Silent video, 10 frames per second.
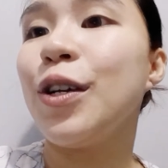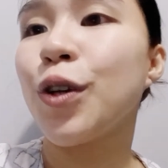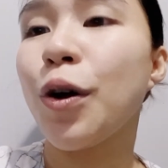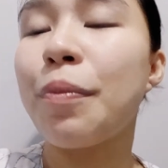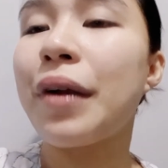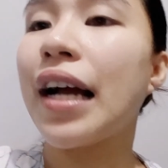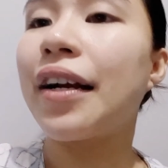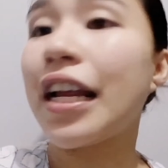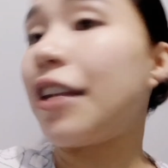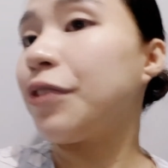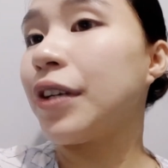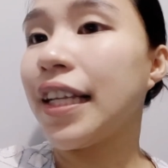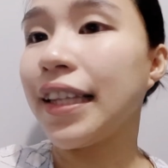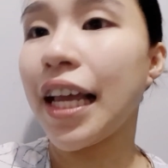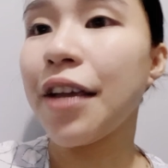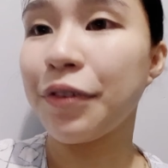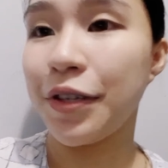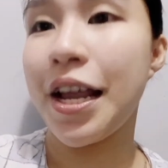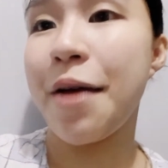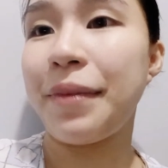sobrang grateful and thankful
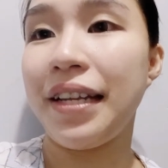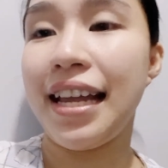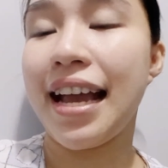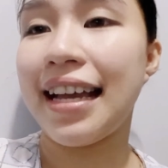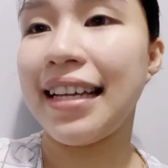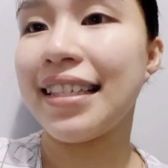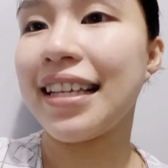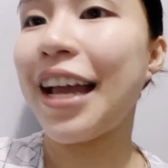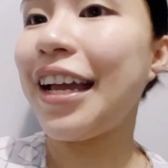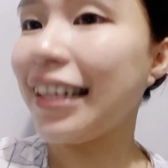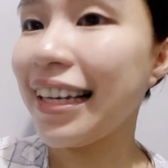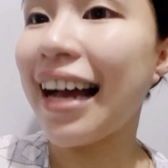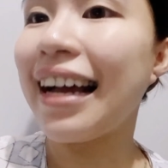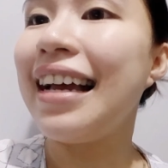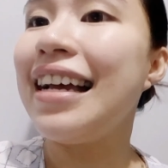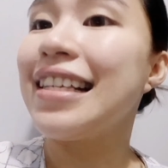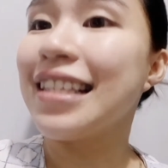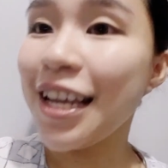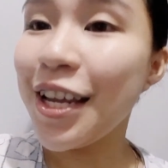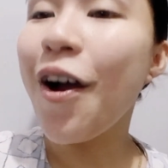namin ni Ice. Ayan lang.
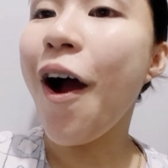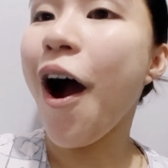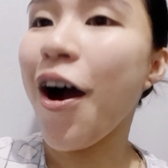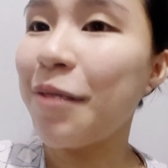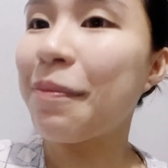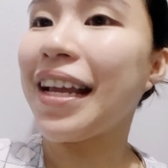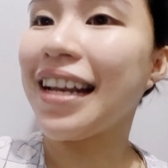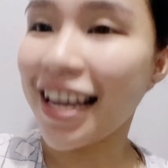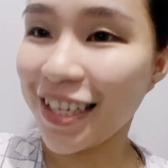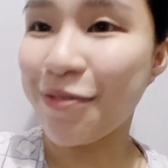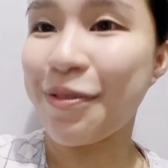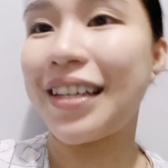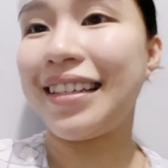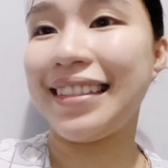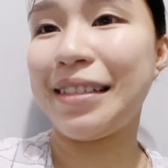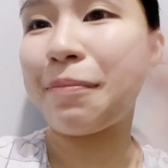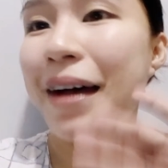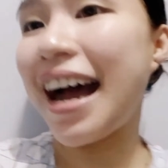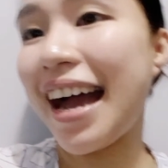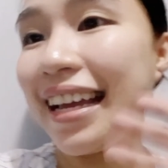See you on my next one.
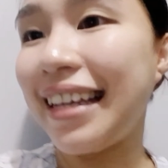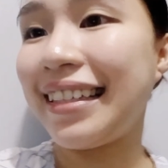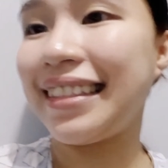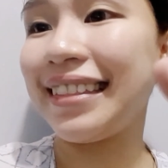Bye!